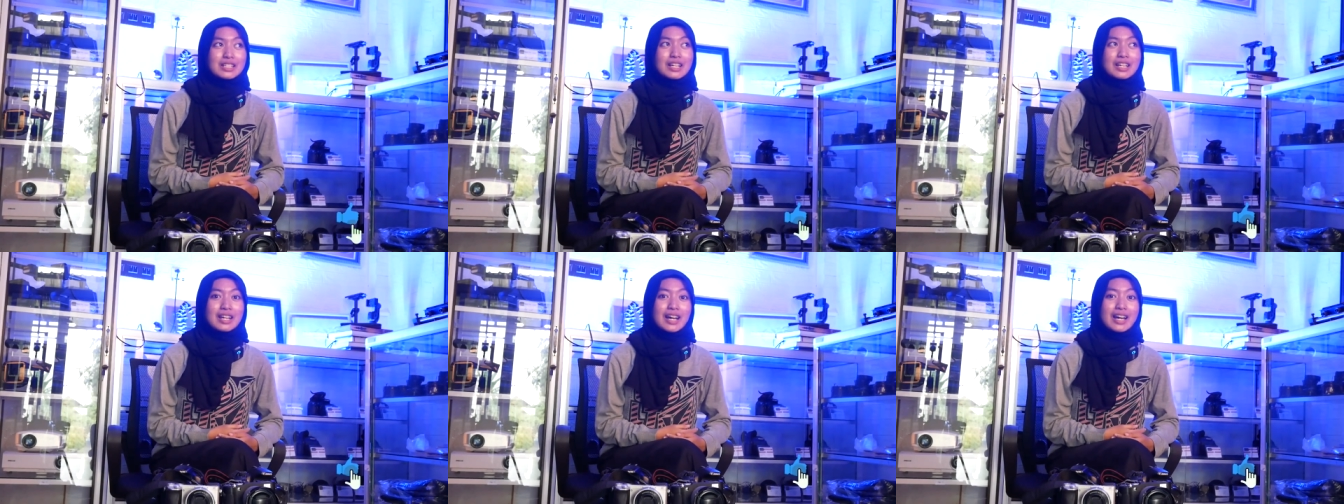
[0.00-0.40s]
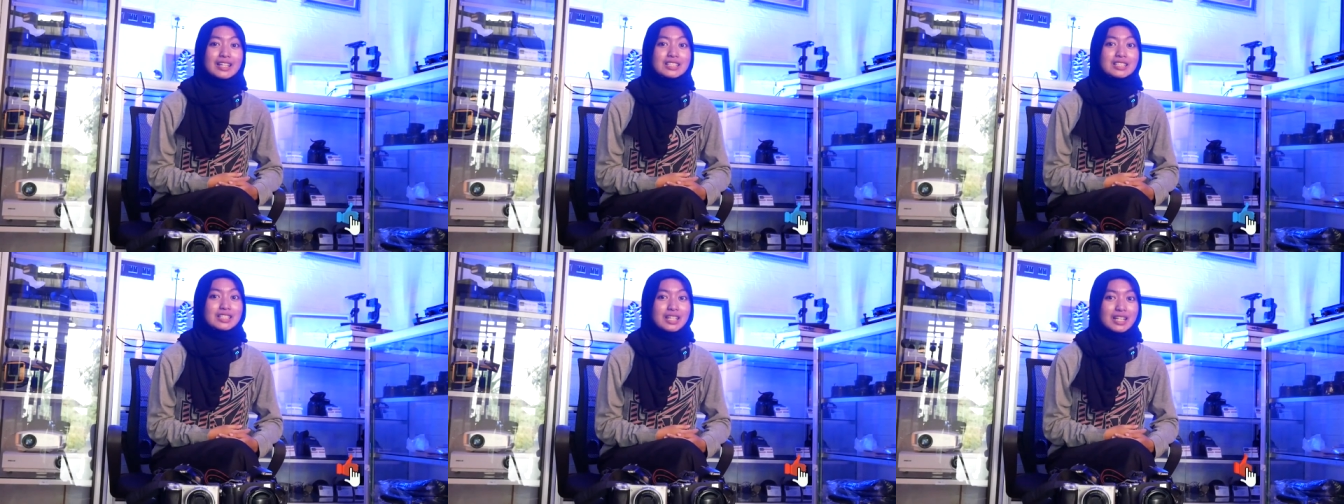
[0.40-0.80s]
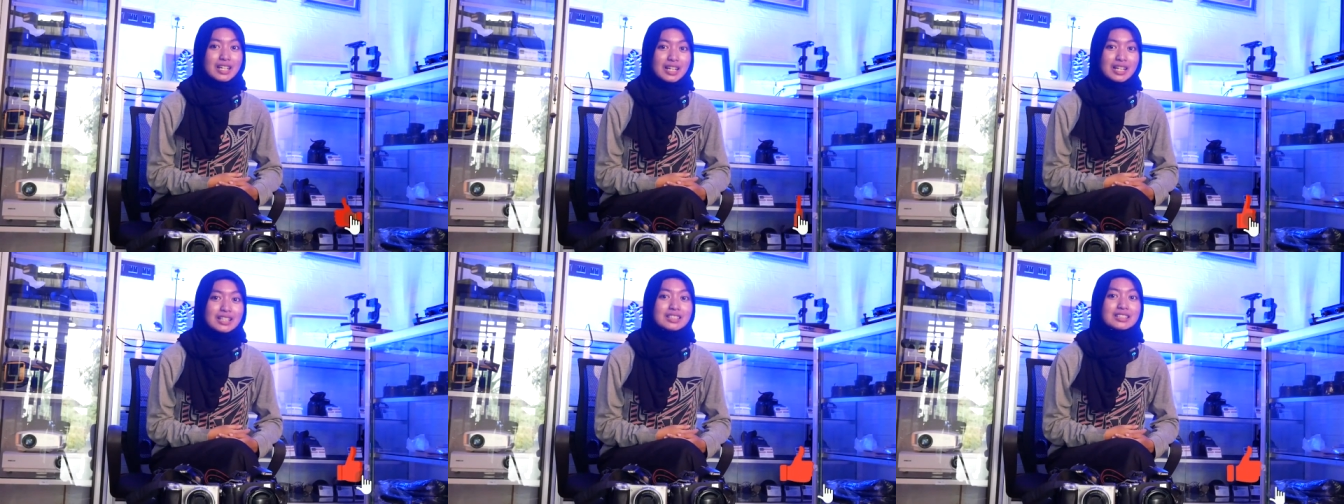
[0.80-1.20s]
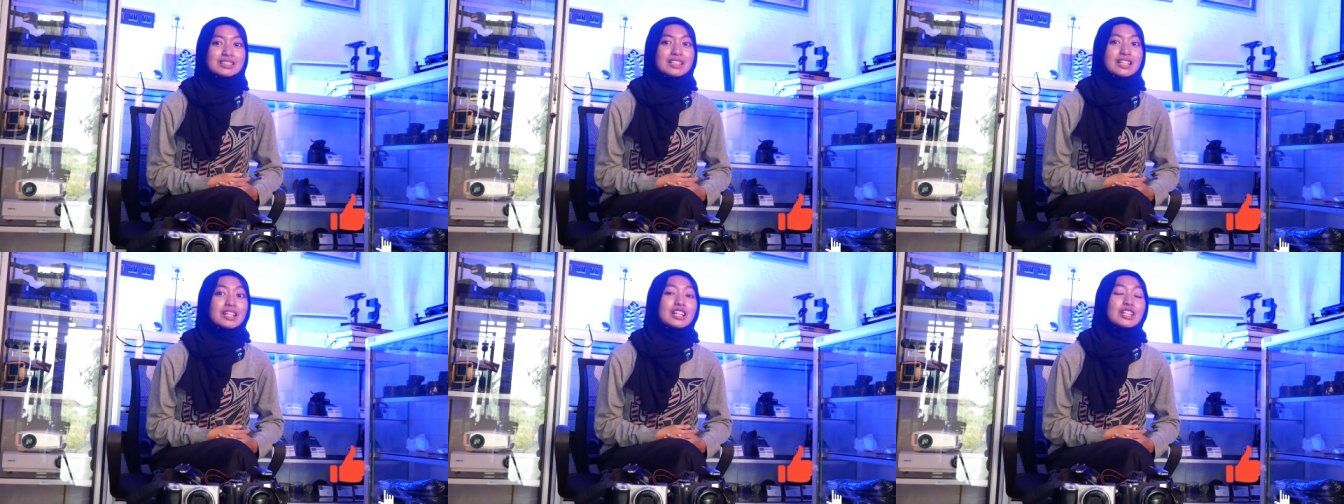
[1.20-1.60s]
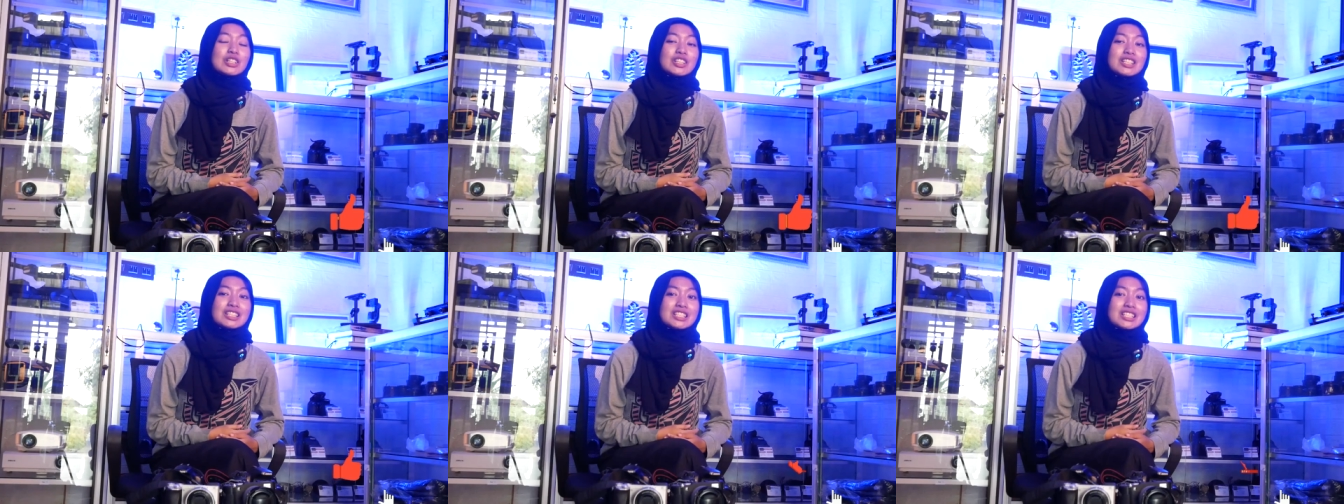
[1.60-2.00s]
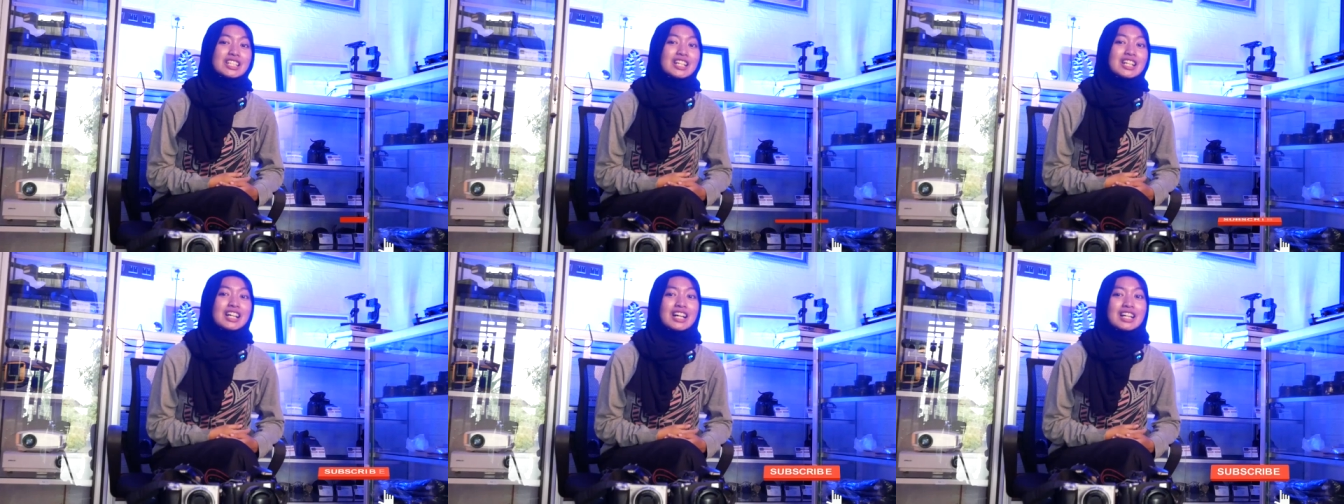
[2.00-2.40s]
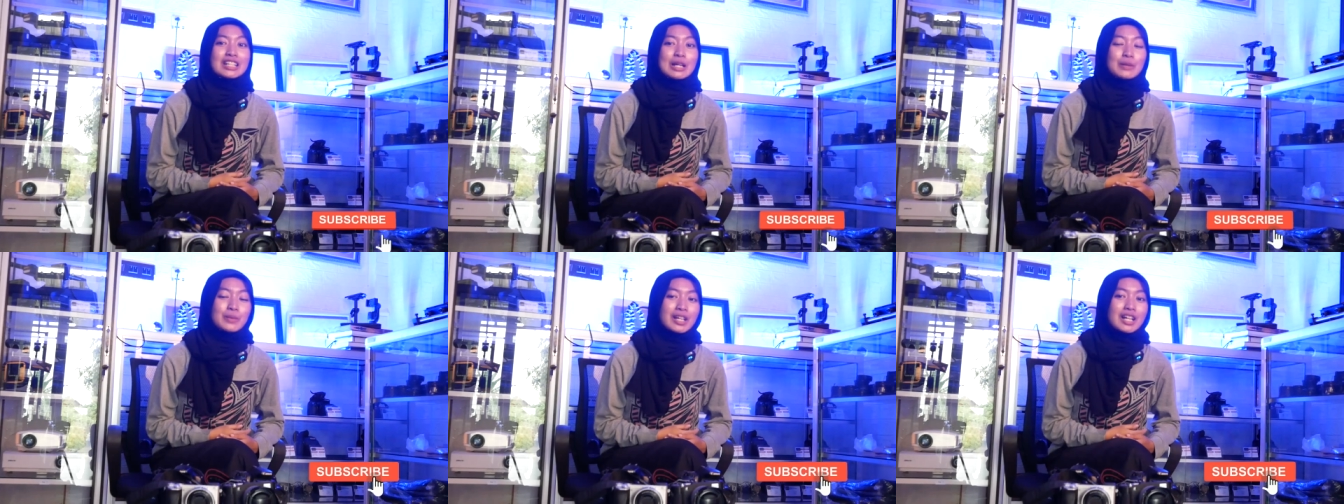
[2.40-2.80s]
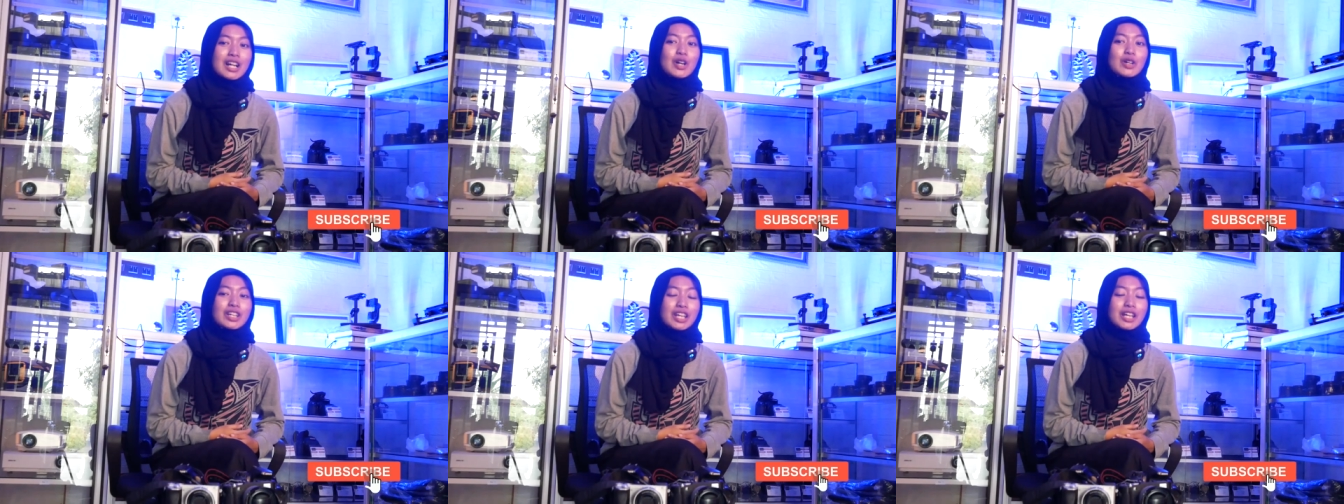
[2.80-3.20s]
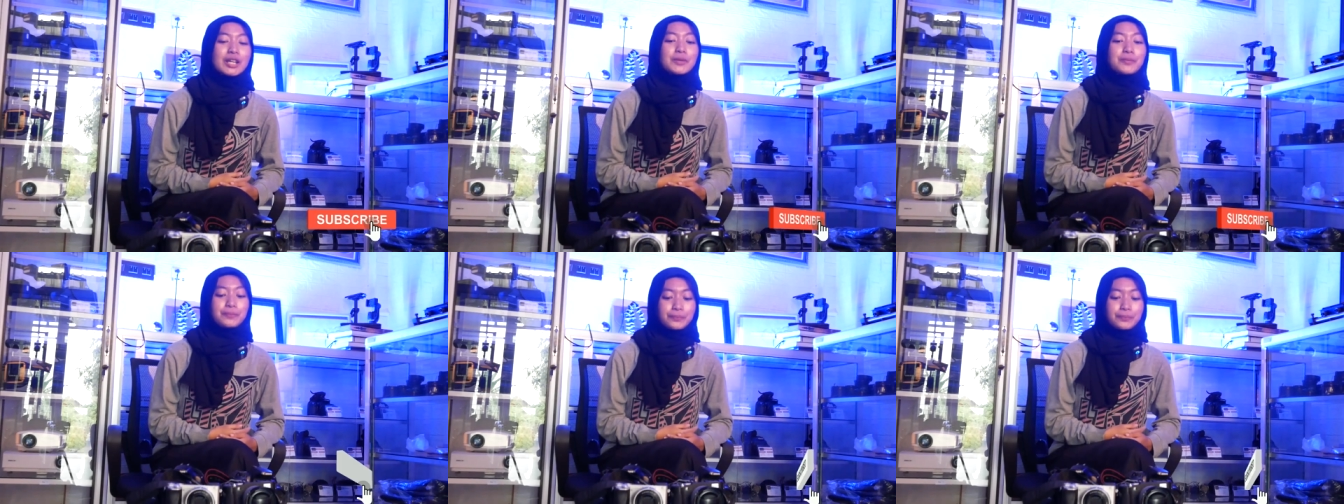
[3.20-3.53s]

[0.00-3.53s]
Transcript: saya Aisyah di channel Indonesia Kamera, oke? Okay?